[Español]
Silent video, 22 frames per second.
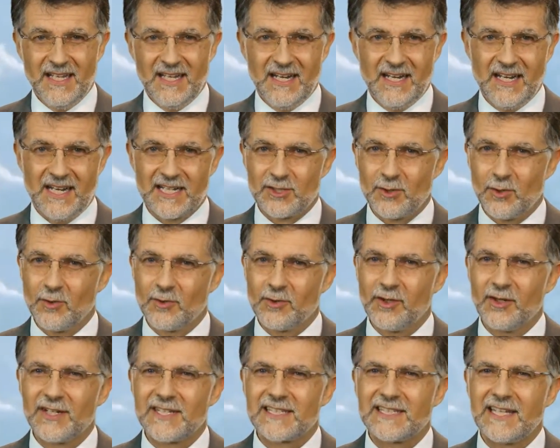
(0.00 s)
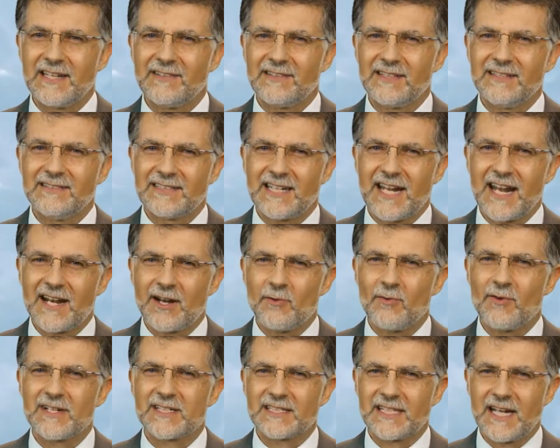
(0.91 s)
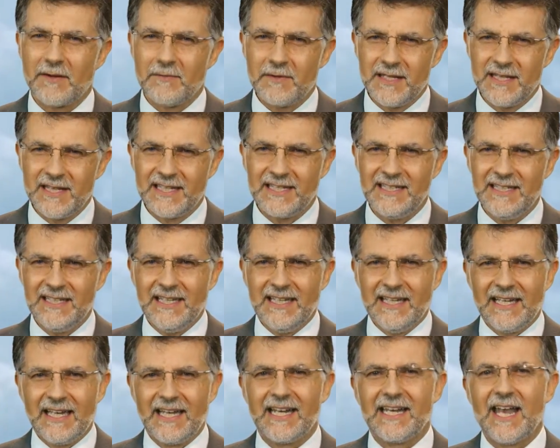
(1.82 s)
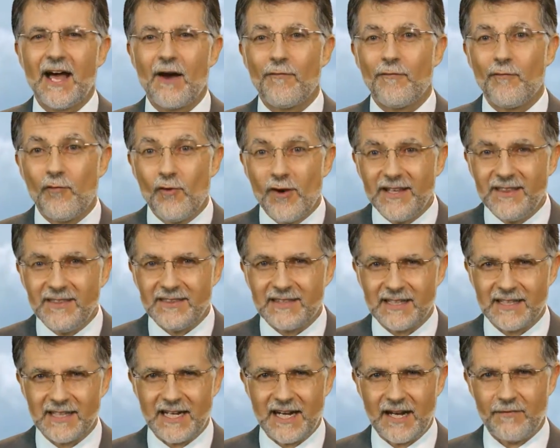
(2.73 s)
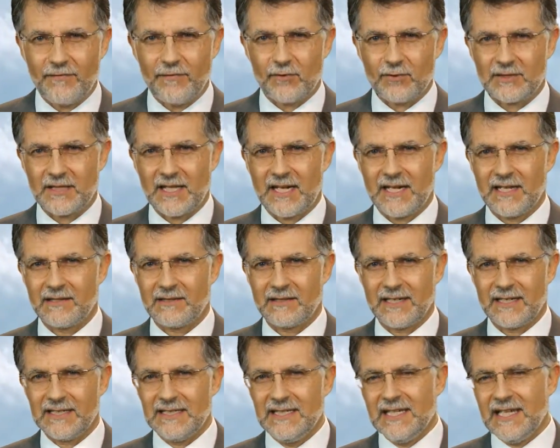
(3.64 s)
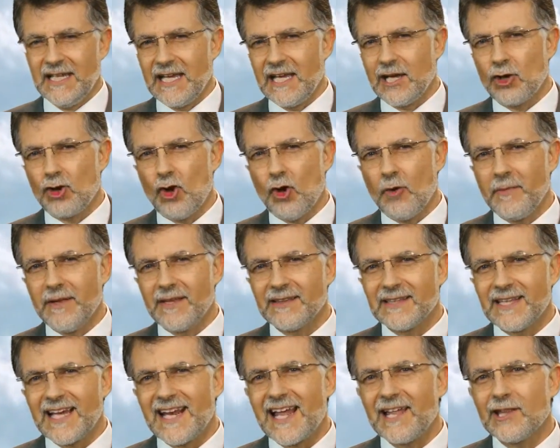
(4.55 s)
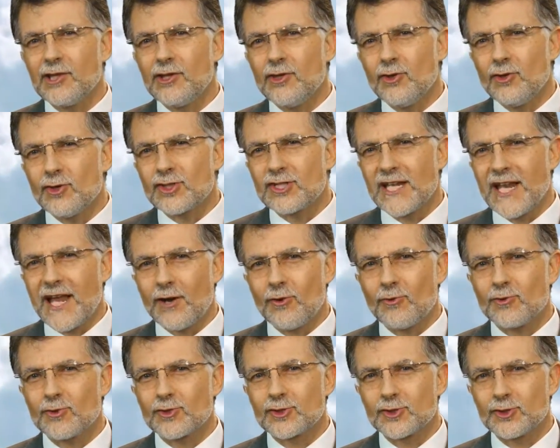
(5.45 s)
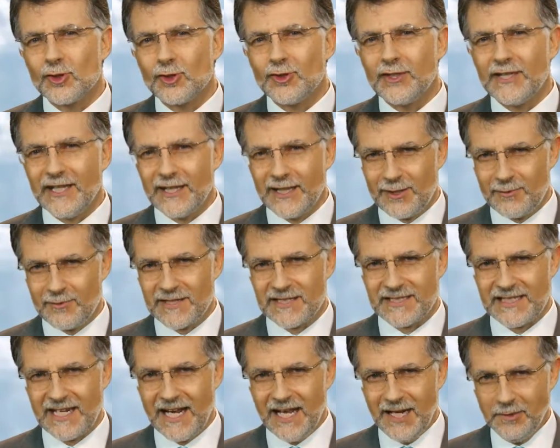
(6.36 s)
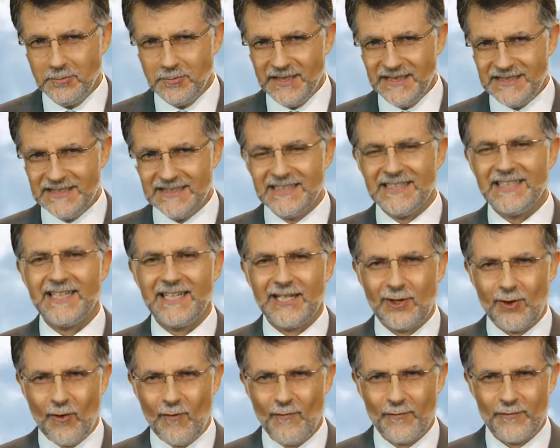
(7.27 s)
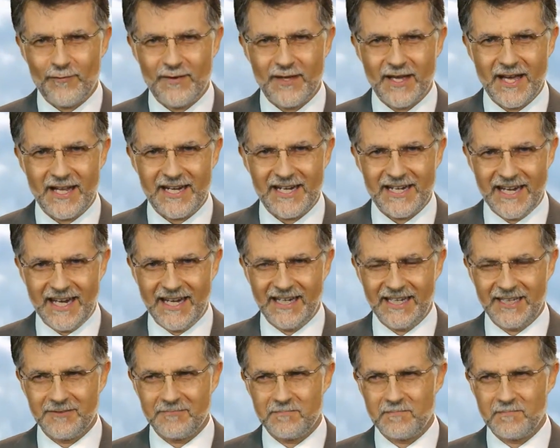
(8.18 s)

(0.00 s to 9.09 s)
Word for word: La solución está en centrar nuestra vida en la fuente de la fortaleza, encomendar a Dios la custodia de nuestra alma y confiar en Él.